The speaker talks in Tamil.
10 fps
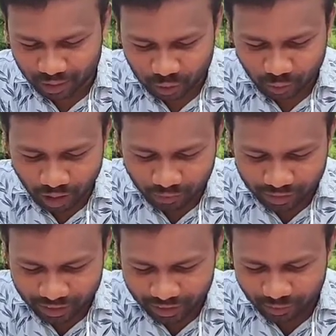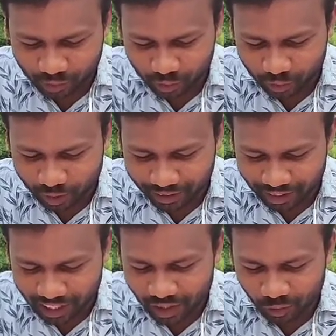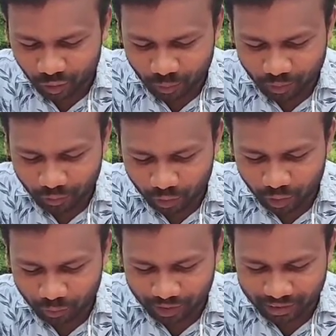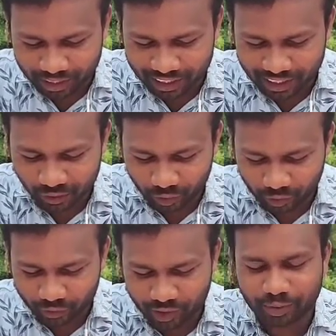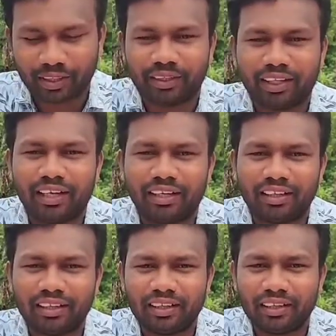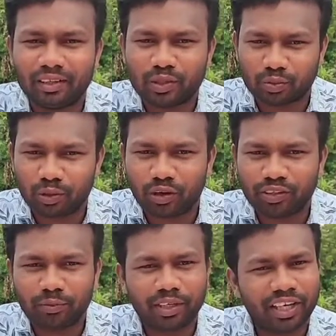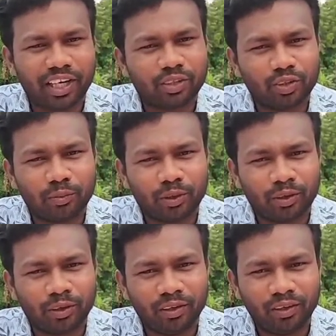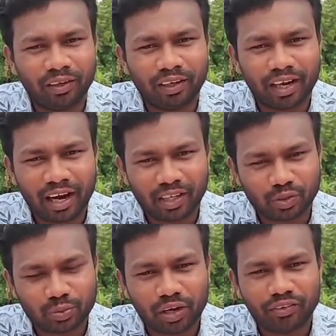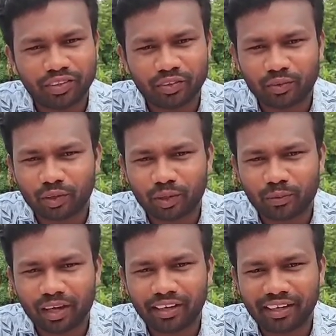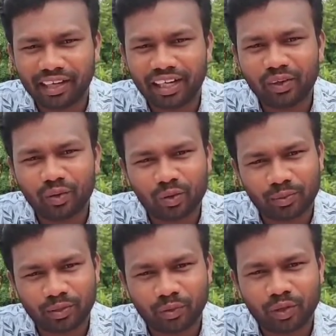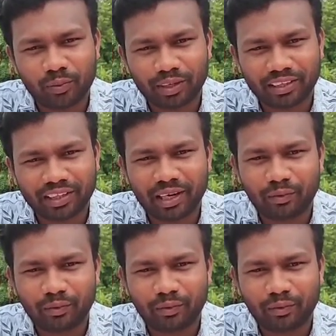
சுபாவத்திற்கு விரோதமாய் நல்ல ஒளிவு ஒளிவு மரத்தில் நீங்கள் ஒட்ட வைக்கப்பட்டிருந்தால் சுபாவத்தின்படி காட்டொழிவு மரம் ஆனால் சுபாவத்திற்கு விரோதமாய் நல்ல ஒளிவு மர ஒளிவு மரத்தில்